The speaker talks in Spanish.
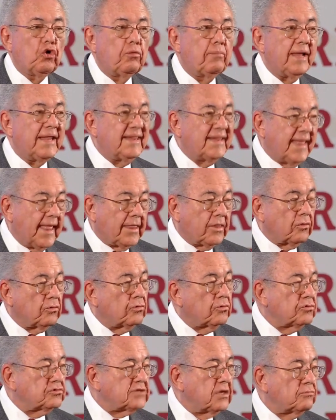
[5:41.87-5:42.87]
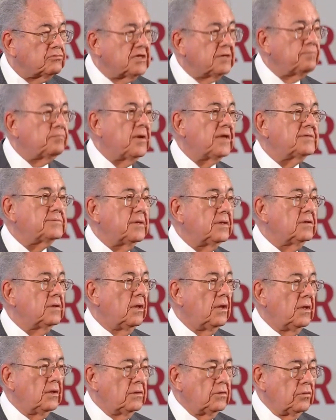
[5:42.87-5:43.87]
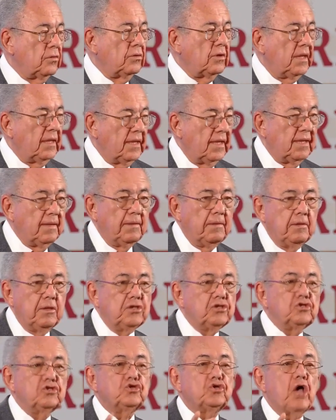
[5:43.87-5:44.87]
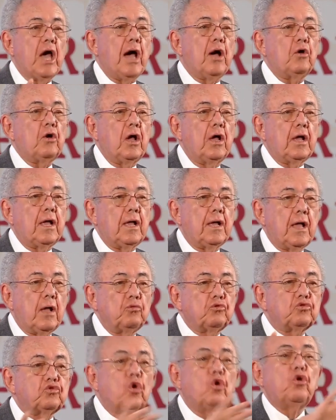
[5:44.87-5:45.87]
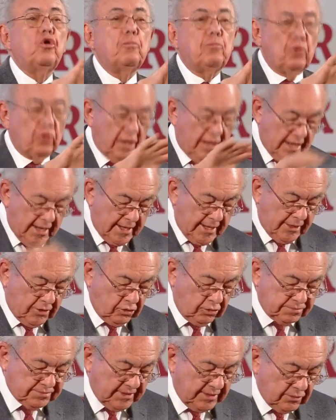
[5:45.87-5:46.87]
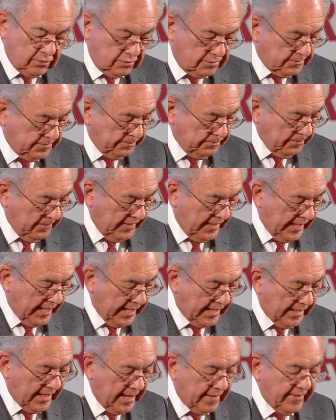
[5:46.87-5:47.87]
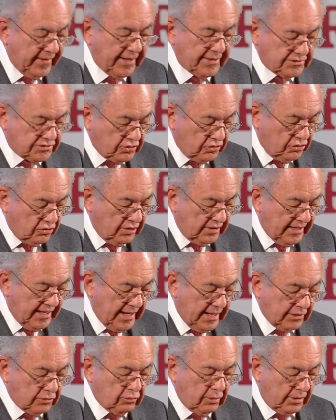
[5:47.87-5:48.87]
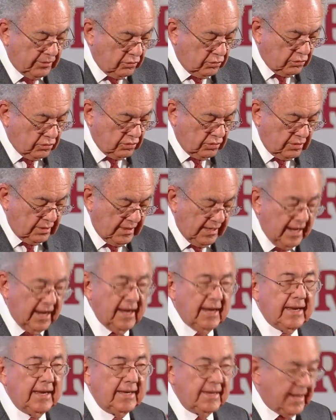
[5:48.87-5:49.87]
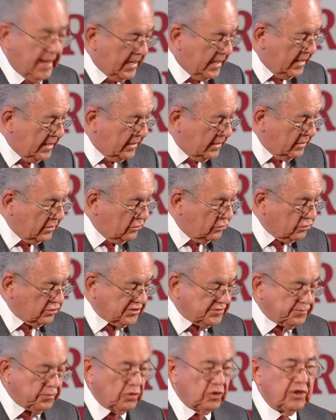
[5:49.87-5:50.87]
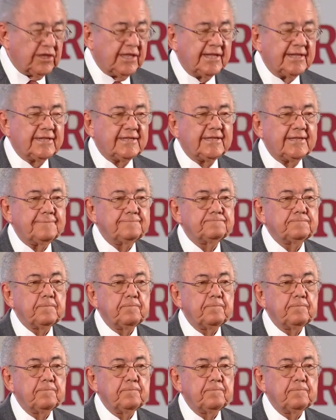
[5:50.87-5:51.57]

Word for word: comandado, o sea, un desplazamiento eh, autónomo del helicóptero en la dirección del actuador eh, lineal correspondiente.